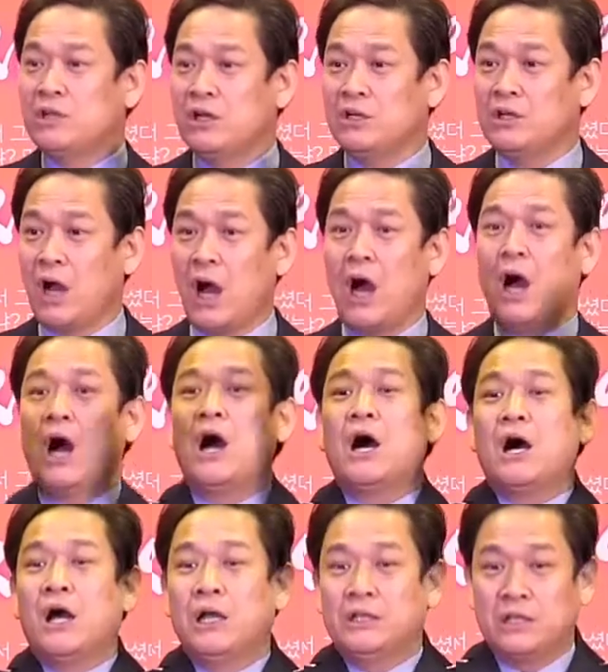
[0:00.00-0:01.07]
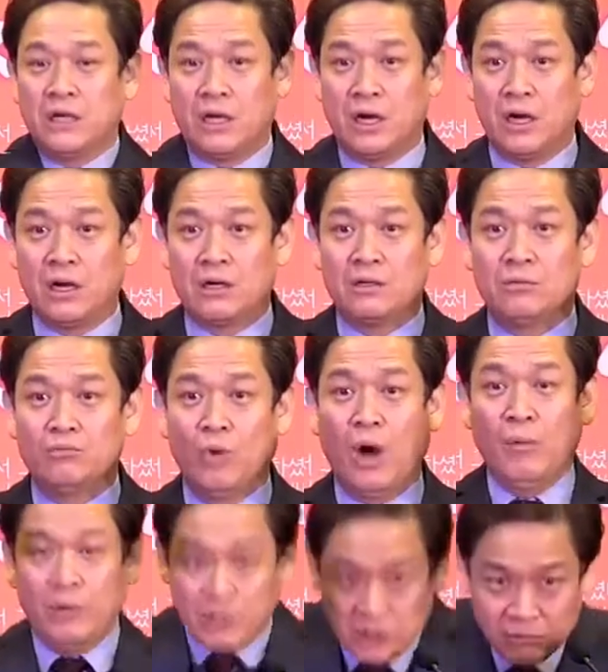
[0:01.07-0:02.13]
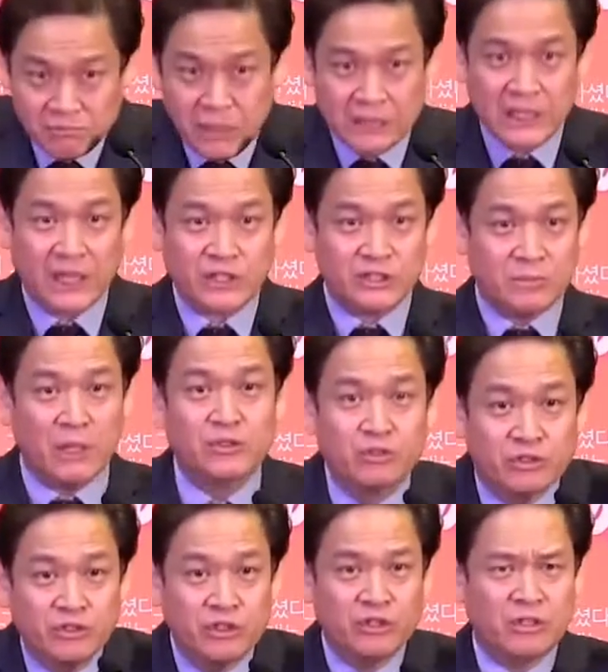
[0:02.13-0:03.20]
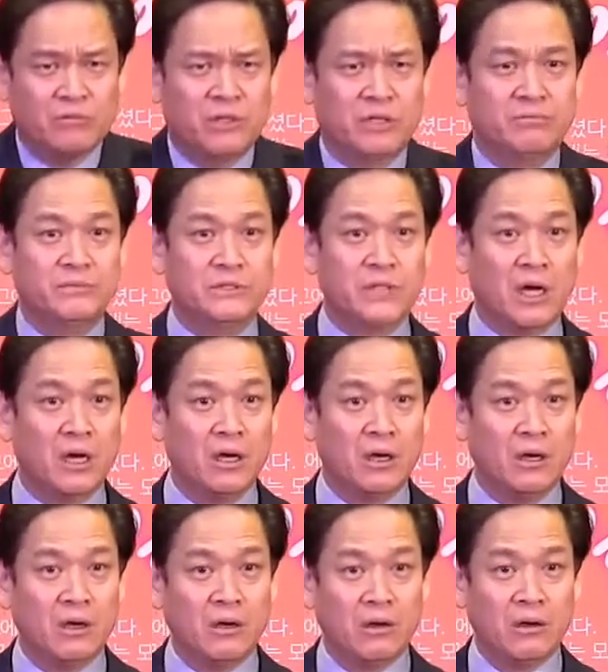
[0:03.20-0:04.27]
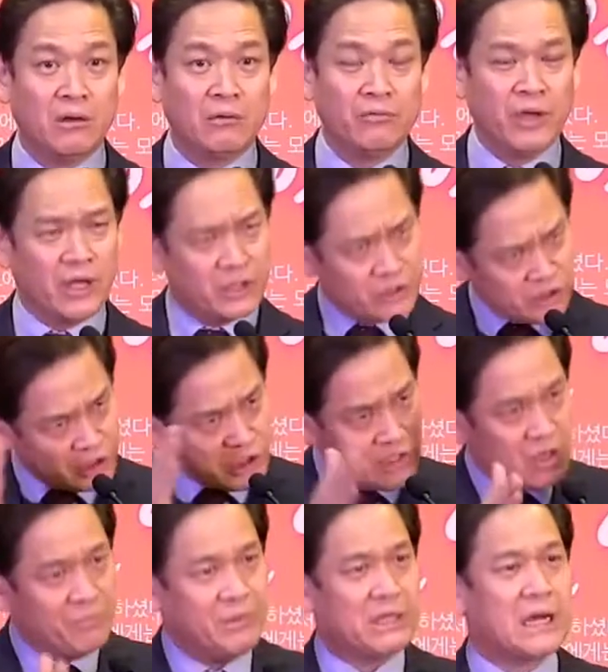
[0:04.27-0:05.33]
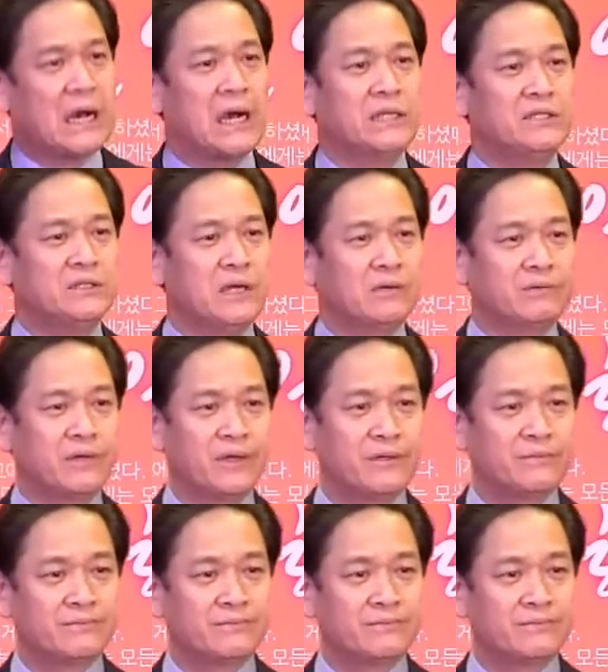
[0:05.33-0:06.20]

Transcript: 때는 아 했다가 뭐 하면 금방 낙시 고 쓰러져 버립니다. 왜? 신념이 강하니까 그래요.